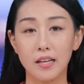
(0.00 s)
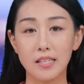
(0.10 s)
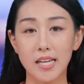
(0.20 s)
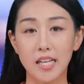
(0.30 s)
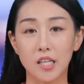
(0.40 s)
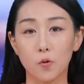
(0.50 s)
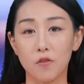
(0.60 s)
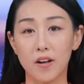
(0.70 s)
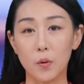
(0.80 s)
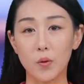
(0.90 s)
在德
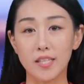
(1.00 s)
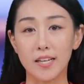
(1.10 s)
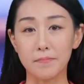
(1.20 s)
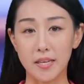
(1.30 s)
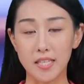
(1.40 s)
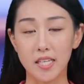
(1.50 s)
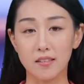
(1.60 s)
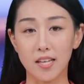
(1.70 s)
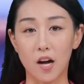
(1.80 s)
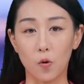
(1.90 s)
国访问的民
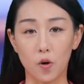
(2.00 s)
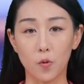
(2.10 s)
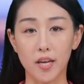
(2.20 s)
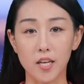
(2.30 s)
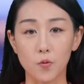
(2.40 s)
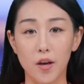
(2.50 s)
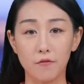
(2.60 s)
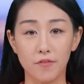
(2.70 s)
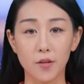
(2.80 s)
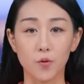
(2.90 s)
进党国会议
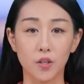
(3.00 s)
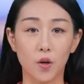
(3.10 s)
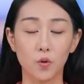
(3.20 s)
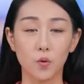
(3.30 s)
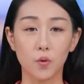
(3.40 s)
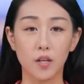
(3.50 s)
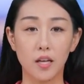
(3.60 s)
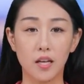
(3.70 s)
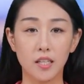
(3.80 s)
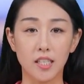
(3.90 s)
员范云透露，
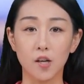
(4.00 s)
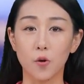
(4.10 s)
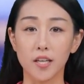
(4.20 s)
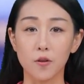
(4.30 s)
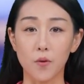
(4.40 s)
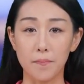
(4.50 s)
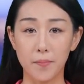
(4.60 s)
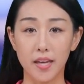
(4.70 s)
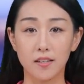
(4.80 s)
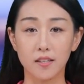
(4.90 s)
德国议
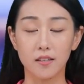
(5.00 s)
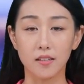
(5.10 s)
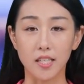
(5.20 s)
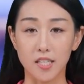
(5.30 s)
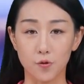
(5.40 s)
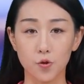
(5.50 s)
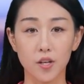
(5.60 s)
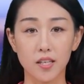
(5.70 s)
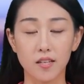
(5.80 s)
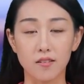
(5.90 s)
员贝克已经
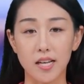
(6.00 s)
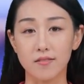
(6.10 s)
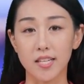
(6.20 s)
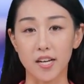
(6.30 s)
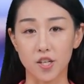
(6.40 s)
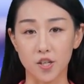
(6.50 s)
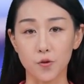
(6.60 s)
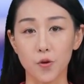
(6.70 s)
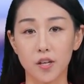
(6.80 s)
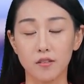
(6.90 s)
确定将在
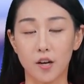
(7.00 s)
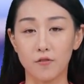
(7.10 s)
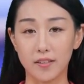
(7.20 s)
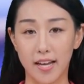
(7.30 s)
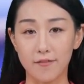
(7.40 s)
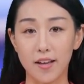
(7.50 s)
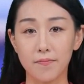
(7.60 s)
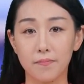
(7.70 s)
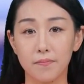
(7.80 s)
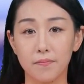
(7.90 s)
十月到访台湾。